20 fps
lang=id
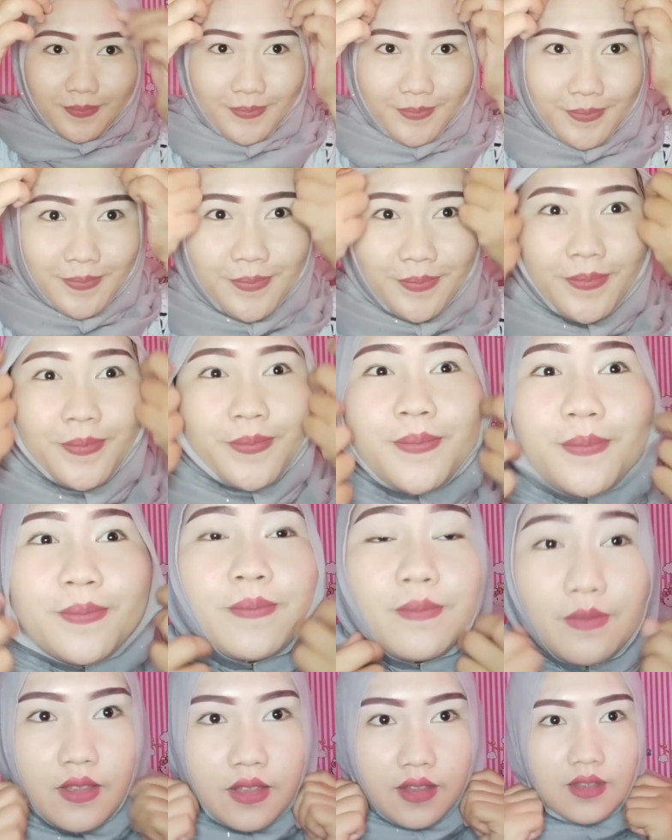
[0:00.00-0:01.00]
nah
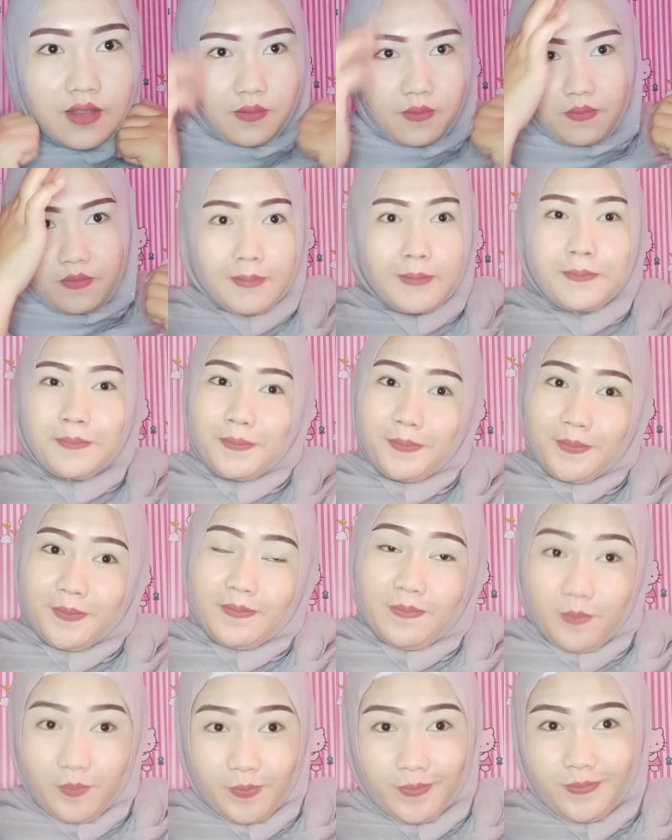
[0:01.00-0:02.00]
udah selesai
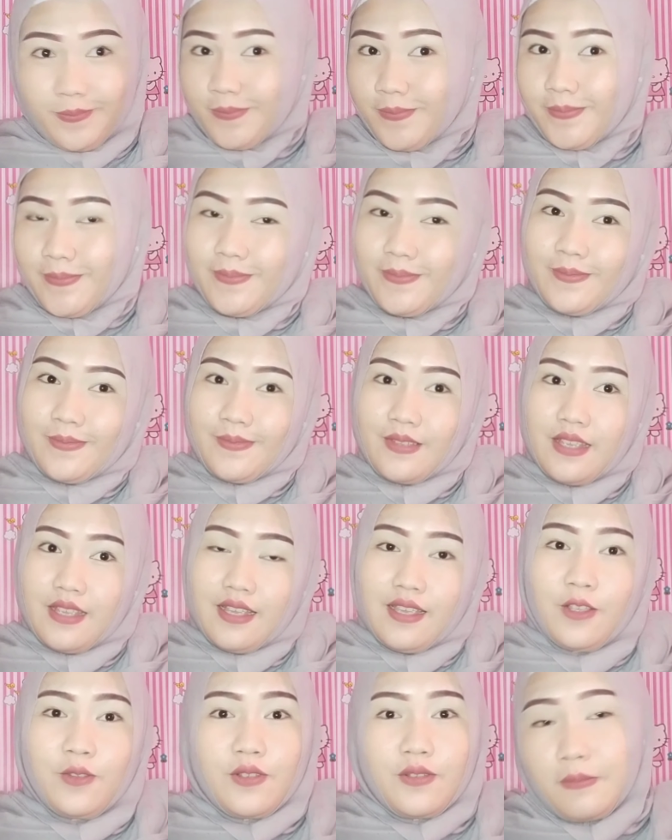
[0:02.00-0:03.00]
ini dia
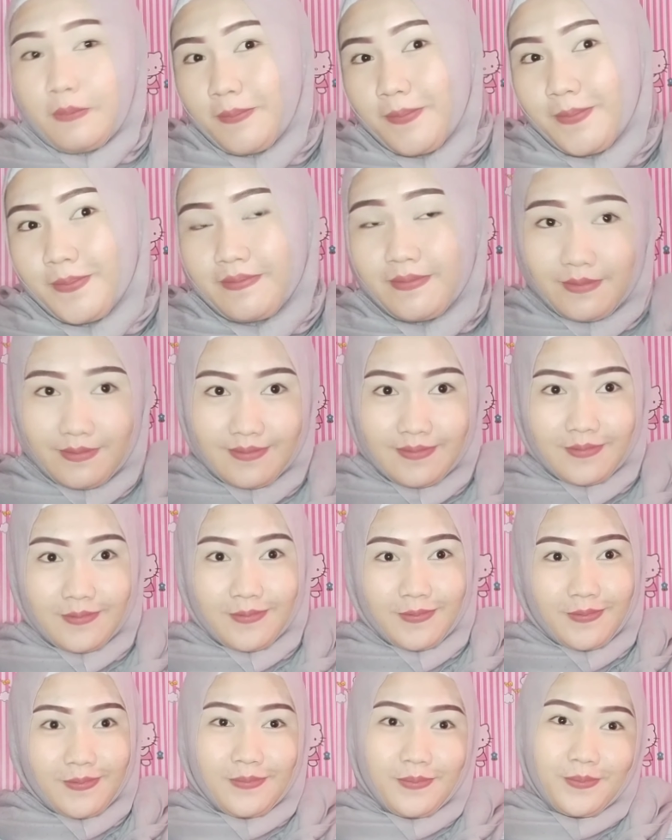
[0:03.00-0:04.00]
guys
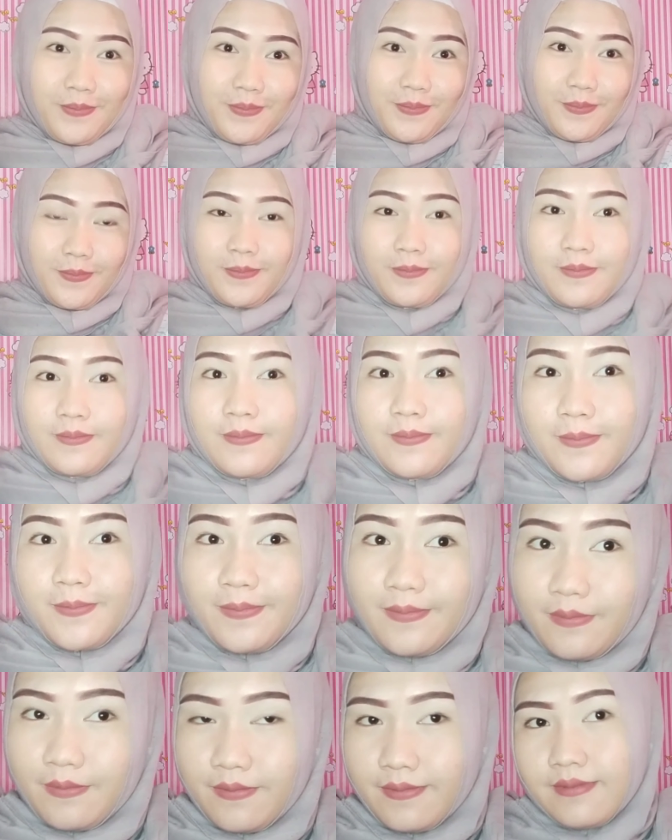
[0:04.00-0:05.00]
hasilnya
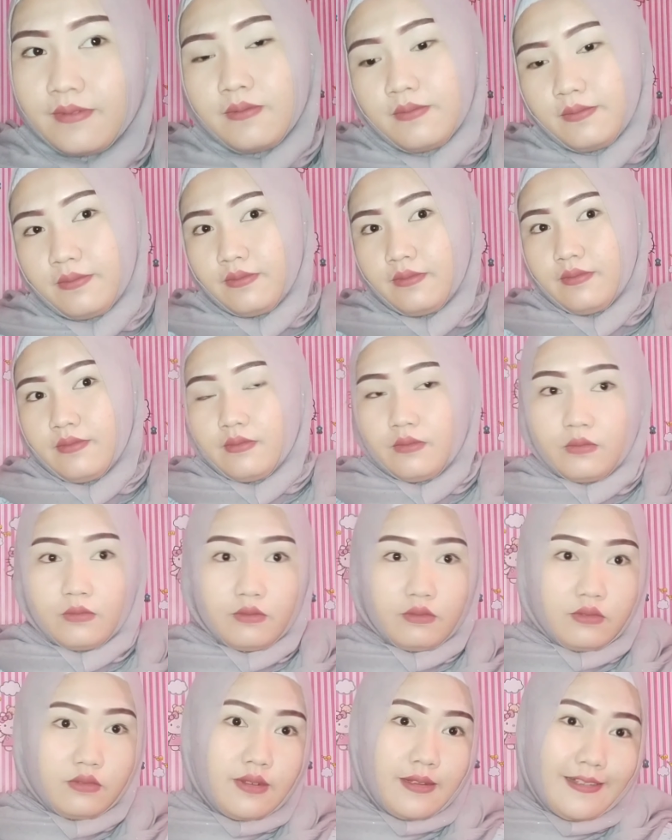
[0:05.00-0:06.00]
pakai
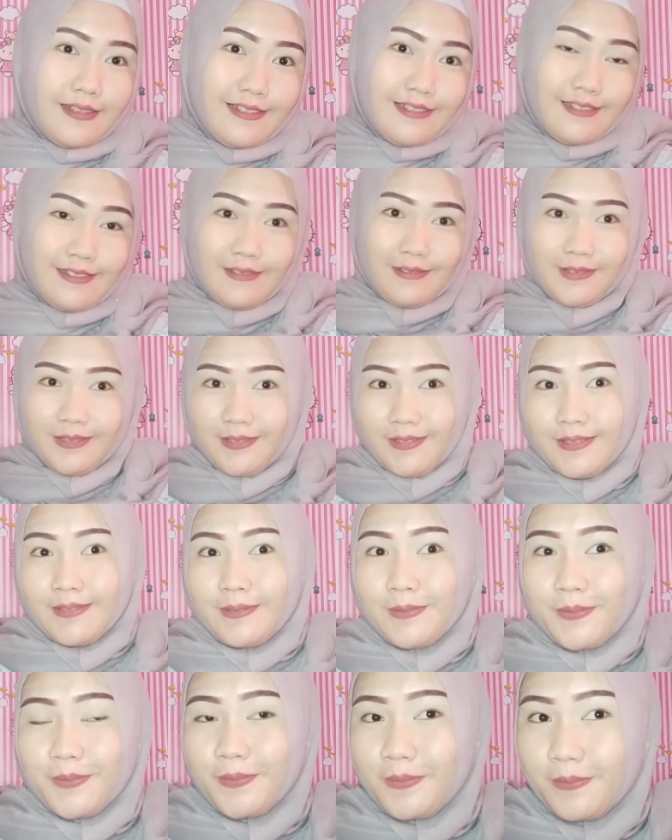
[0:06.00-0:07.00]
Eyebrow
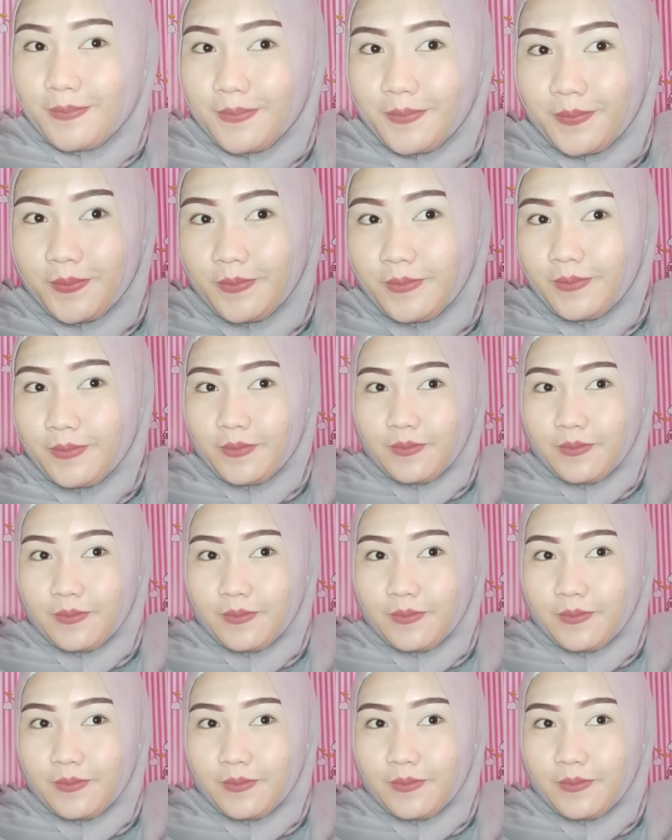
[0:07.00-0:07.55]
dari full Color